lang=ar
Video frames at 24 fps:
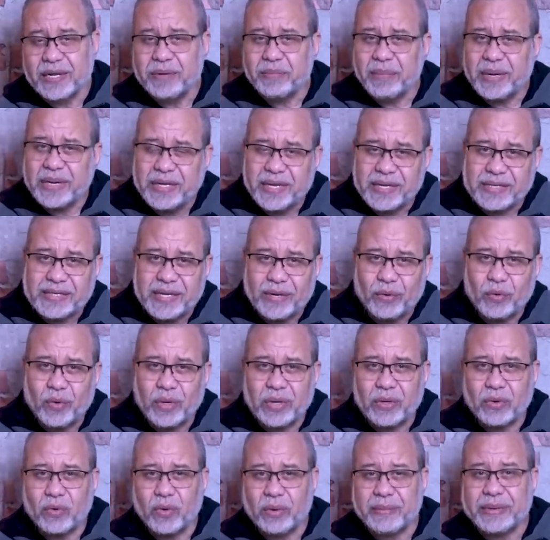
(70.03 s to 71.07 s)
من
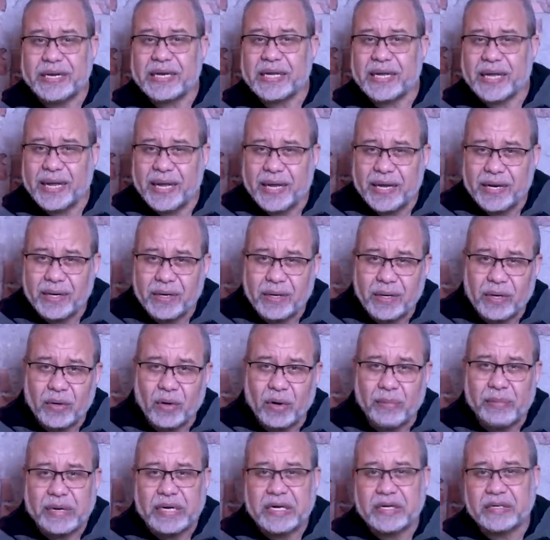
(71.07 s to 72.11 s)
تزوج ومن خان
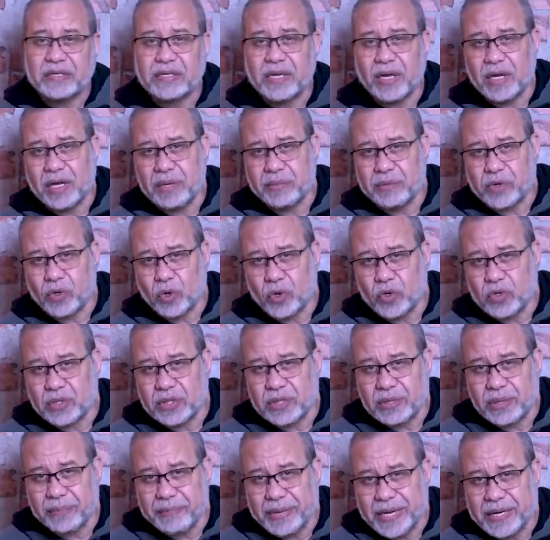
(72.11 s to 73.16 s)
ومن انتقل من
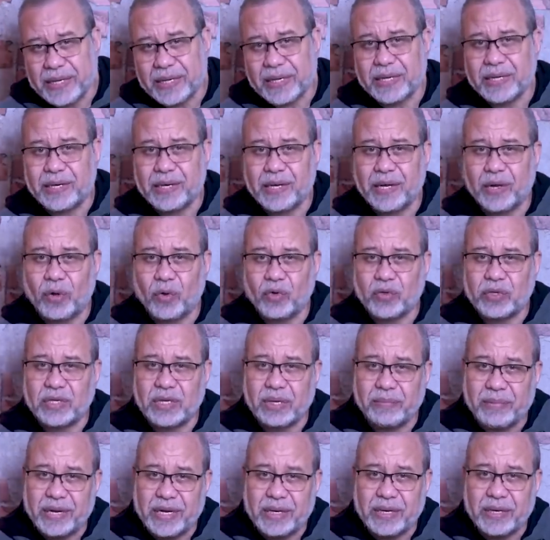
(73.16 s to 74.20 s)
حضن من إلى حضن
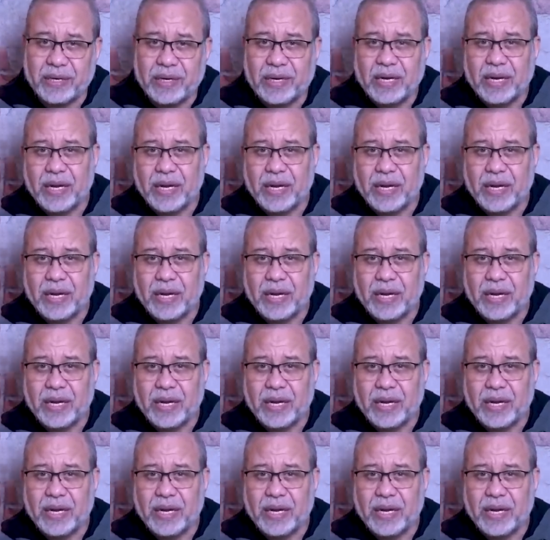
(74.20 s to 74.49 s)
من